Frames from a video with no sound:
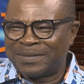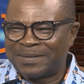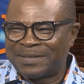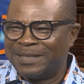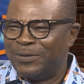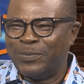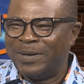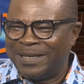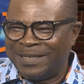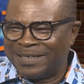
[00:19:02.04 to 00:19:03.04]
C'est le
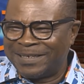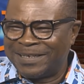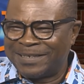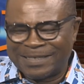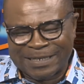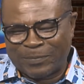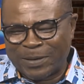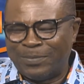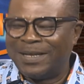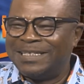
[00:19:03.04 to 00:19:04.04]
Bled. Ça ah,
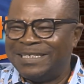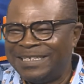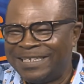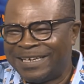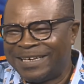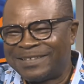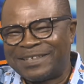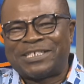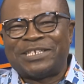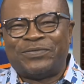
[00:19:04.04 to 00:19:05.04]
s'appelle Bladi.
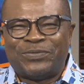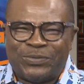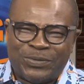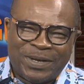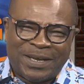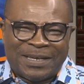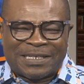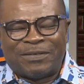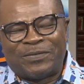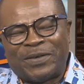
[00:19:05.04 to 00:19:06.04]
C'est chez vous.
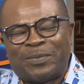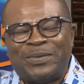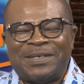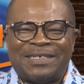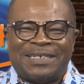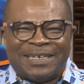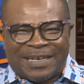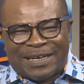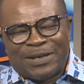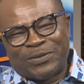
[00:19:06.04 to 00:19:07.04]
Ça va faire plaisir,
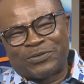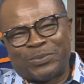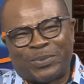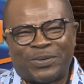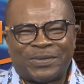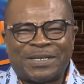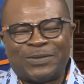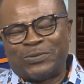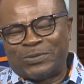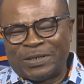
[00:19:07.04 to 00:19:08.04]
je pense, à
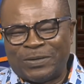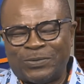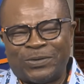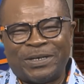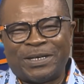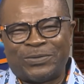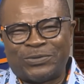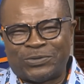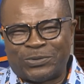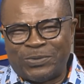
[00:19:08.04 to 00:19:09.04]
tous ceux qui nous regardent
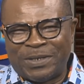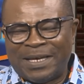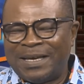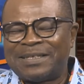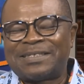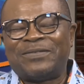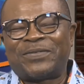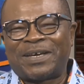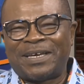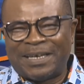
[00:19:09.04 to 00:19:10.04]
aujourd'hui. C'est
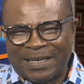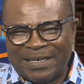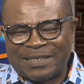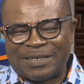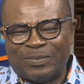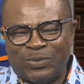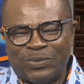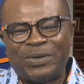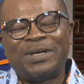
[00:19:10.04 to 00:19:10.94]
frais et c'est beau.